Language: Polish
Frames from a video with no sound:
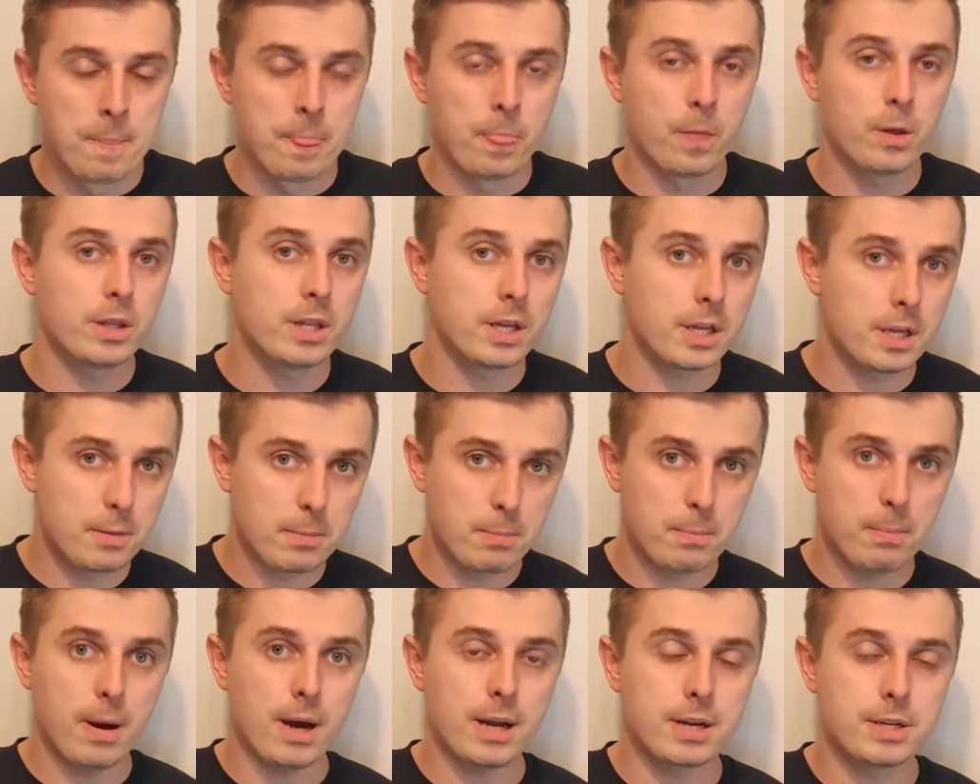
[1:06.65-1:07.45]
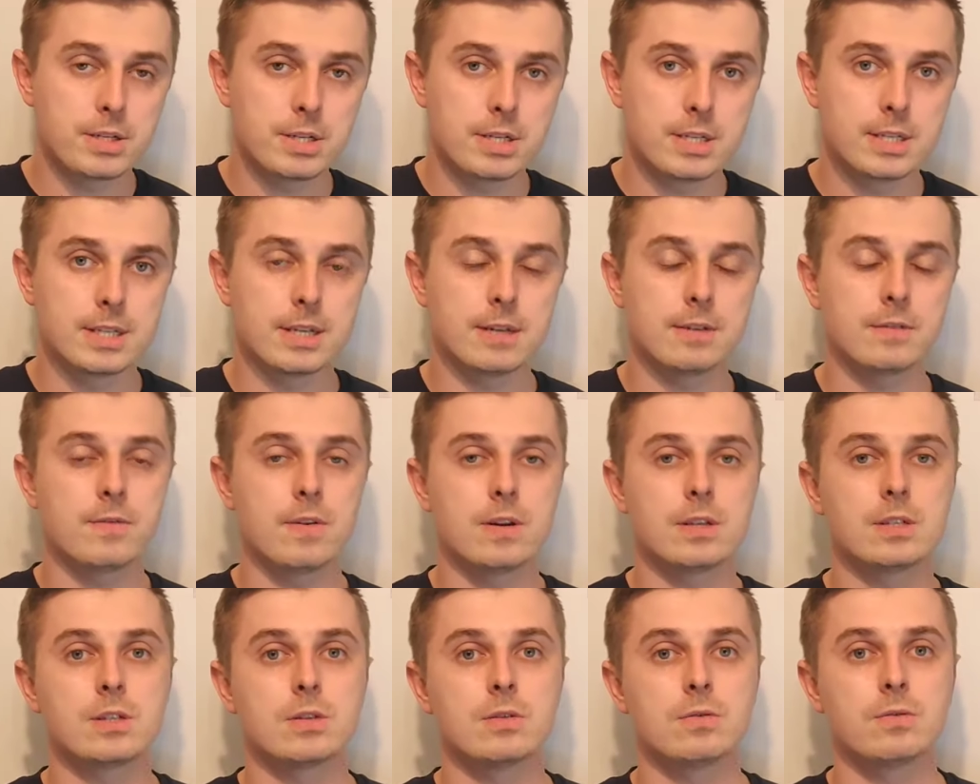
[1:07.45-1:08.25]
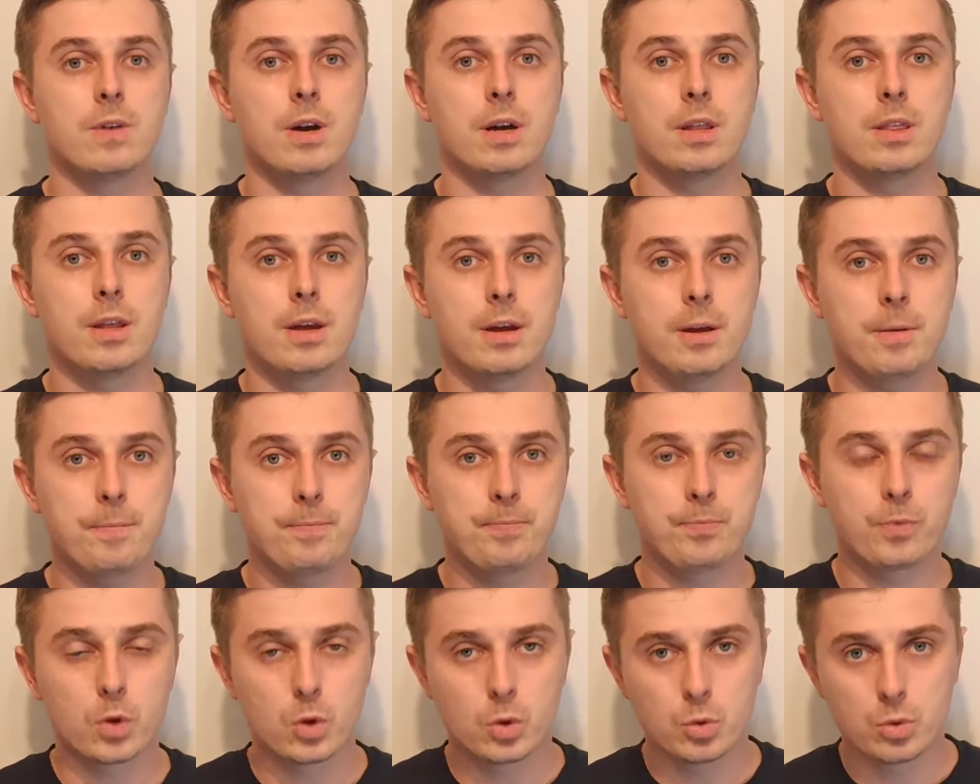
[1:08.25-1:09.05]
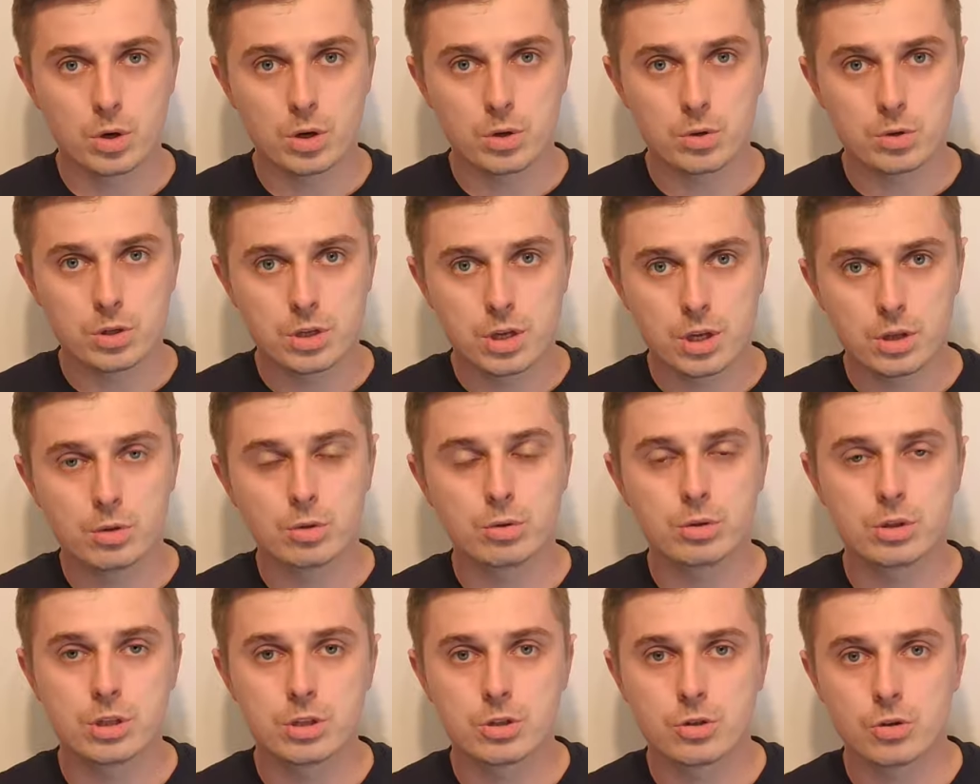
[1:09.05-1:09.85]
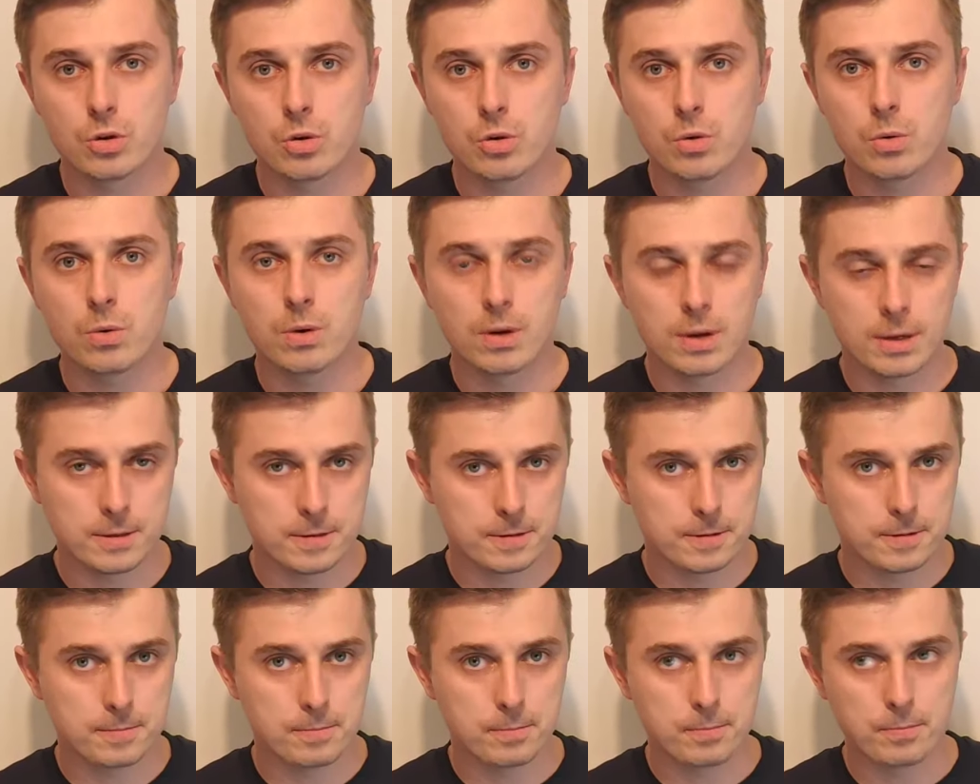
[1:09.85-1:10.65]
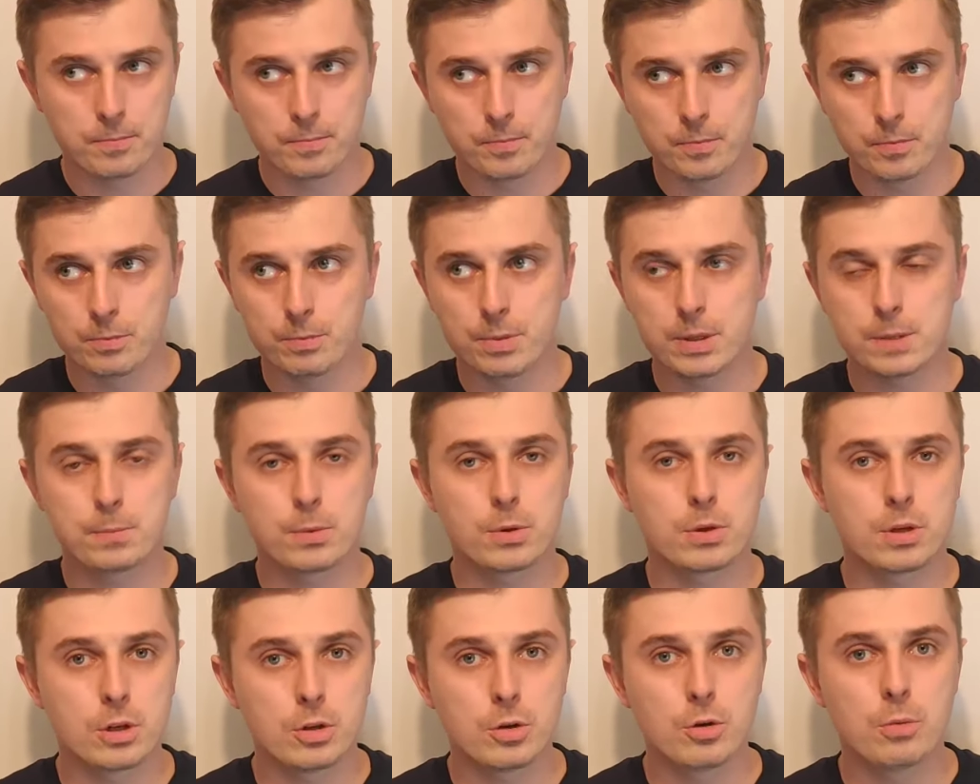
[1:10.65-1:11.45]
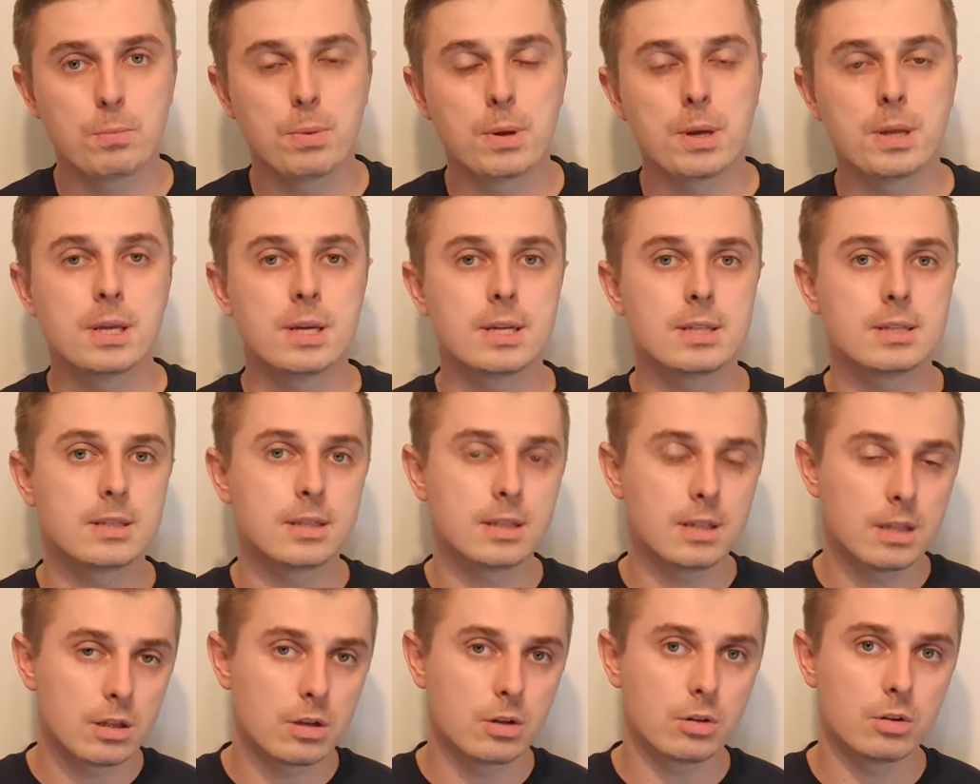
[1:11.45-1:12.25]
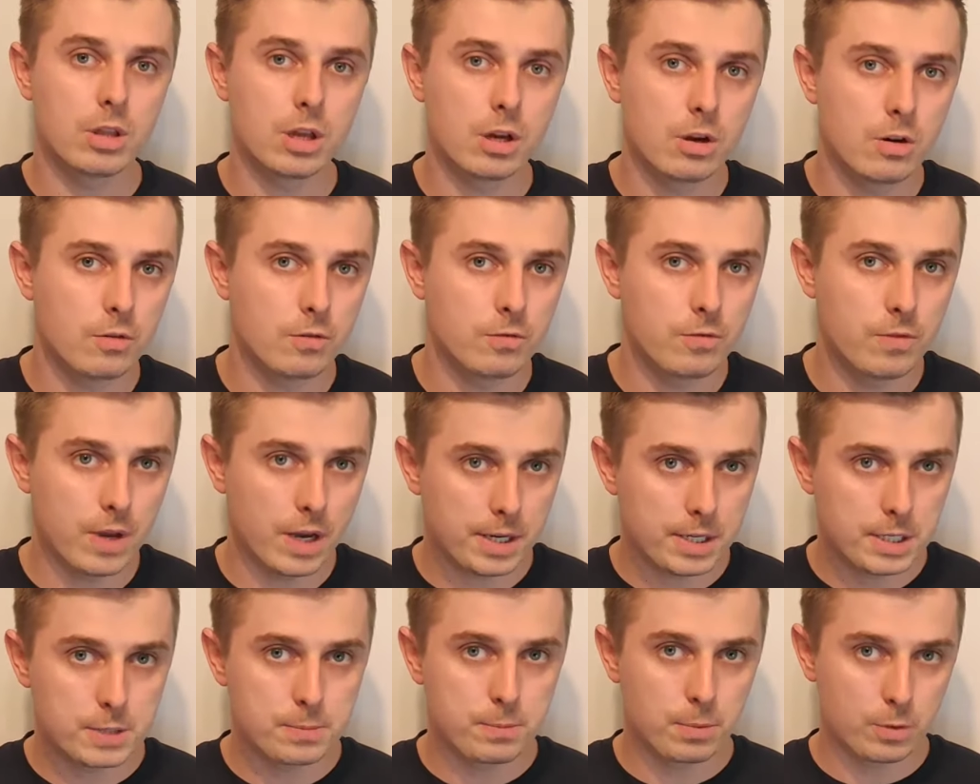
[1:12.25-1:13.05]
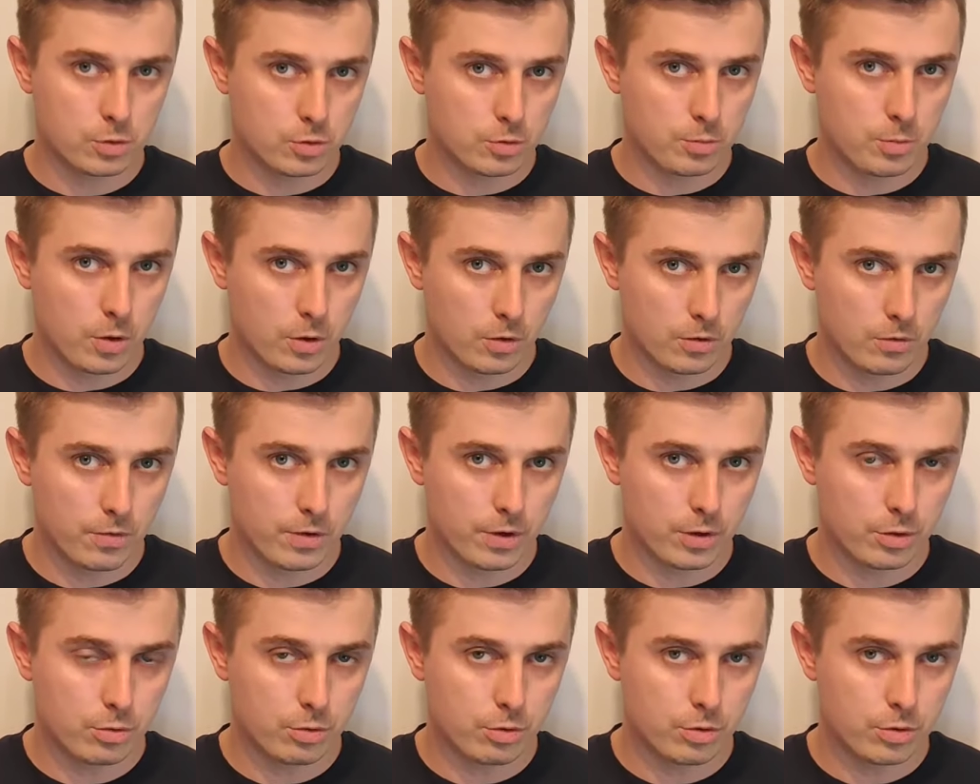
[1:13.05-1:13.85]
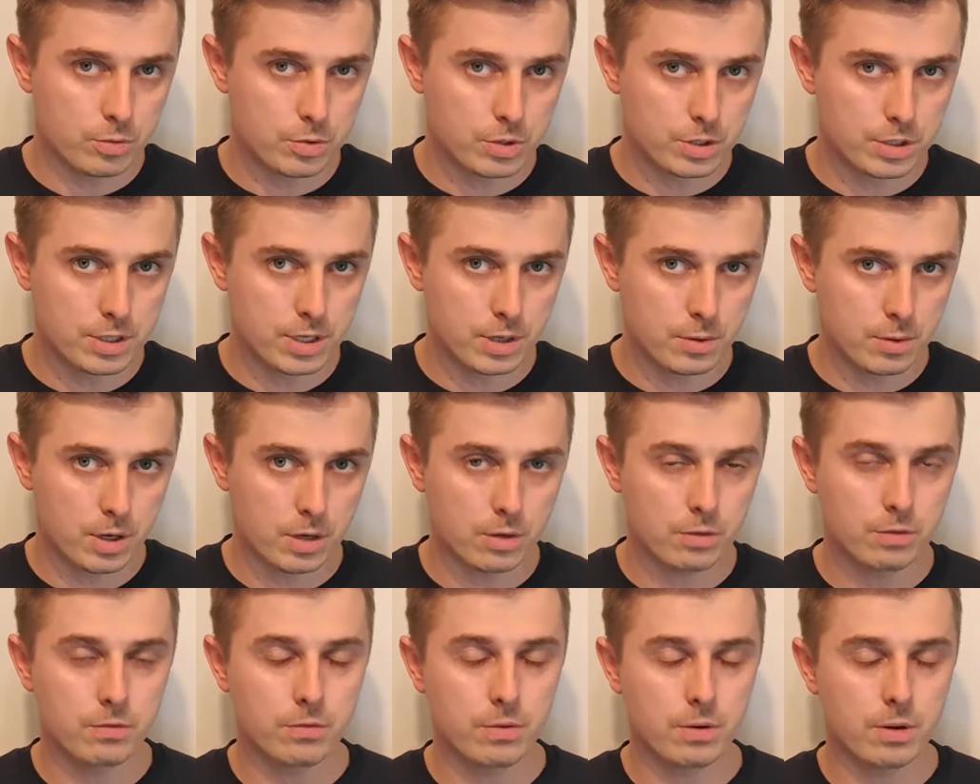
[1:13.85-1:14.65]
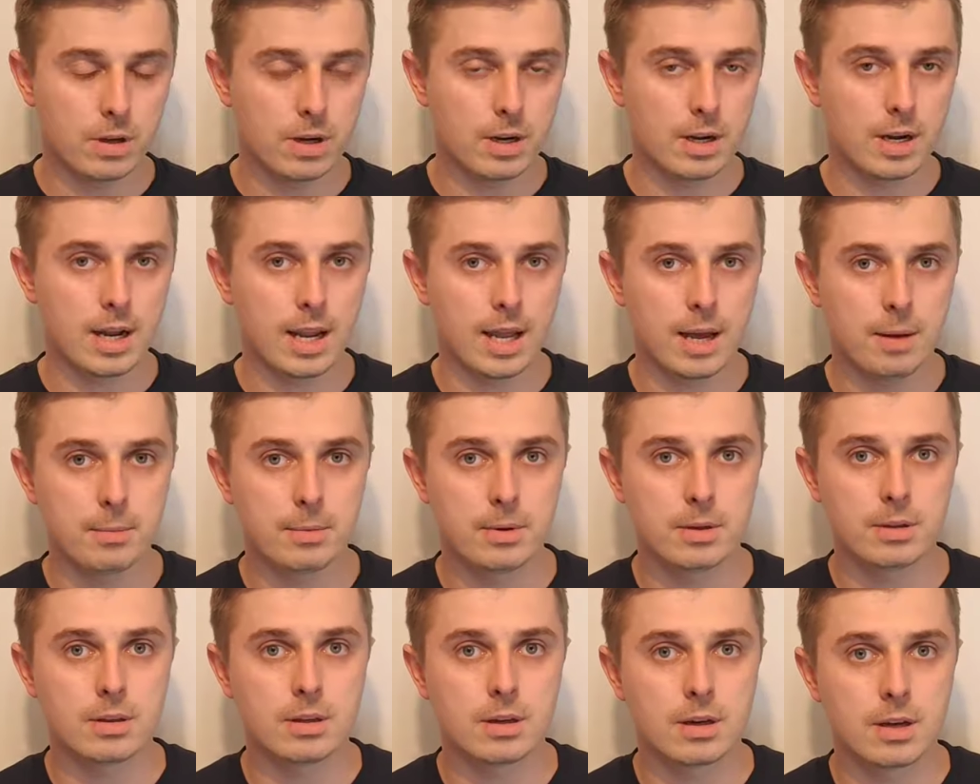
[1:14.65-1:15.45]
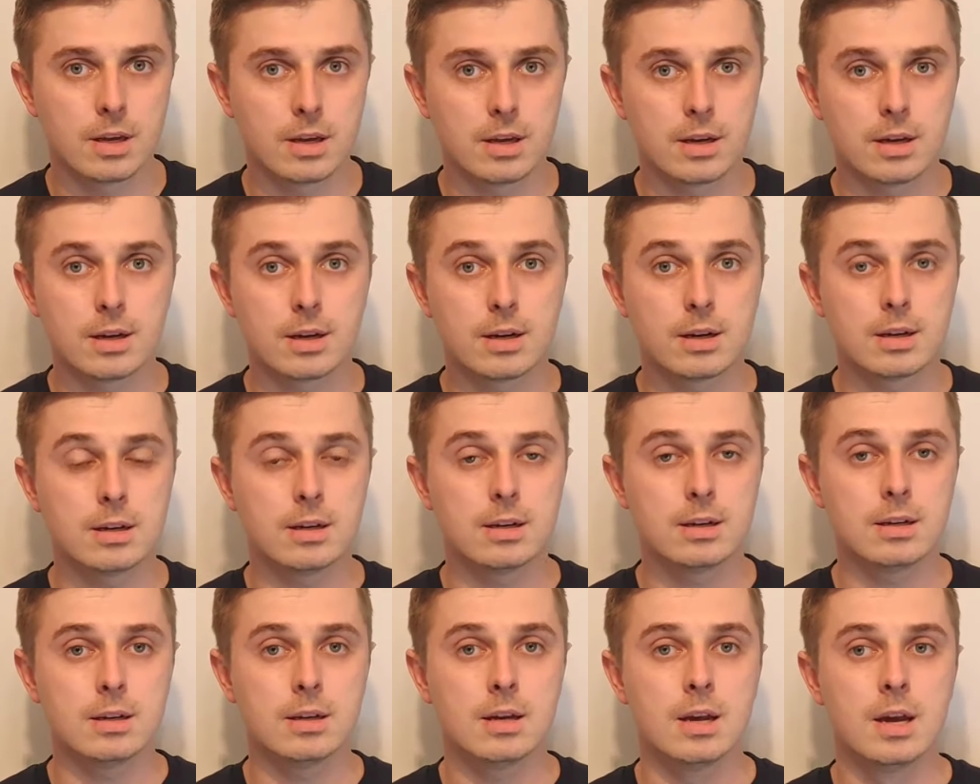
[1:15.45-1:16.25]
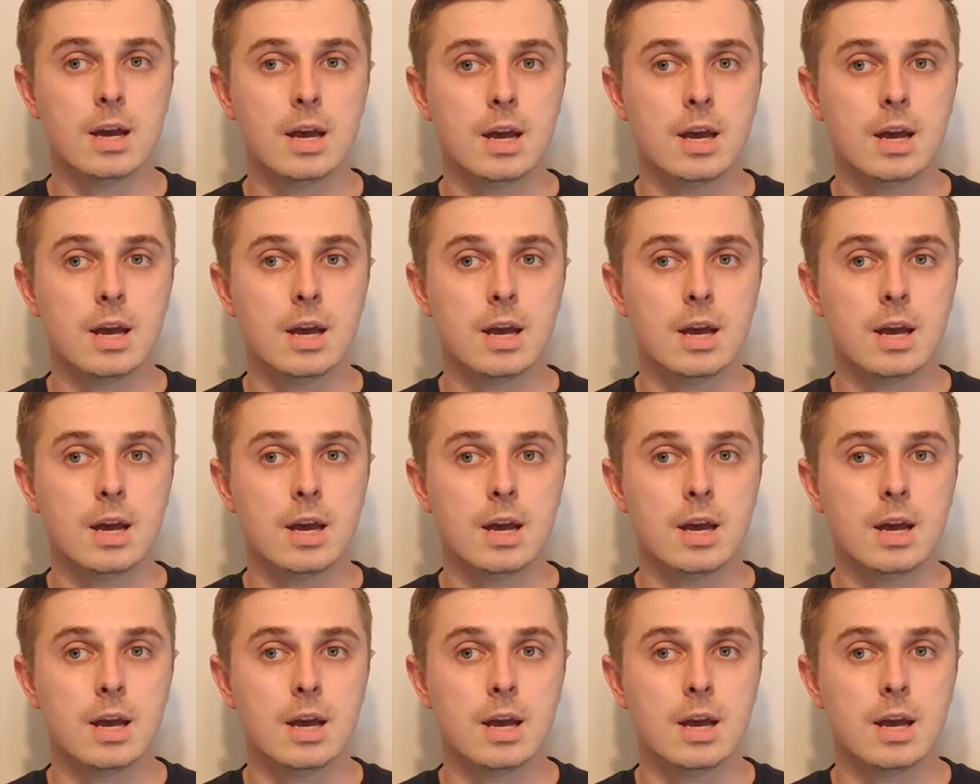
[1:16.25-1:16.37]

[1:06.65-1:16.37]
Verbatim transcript: No i takie bardziej zaawansowane, które już nie dotyczą bezpośrednio pieniędzy, tylko tego, w jaki sposób konwertują czy działają Twoje reklamy. Takie jak e,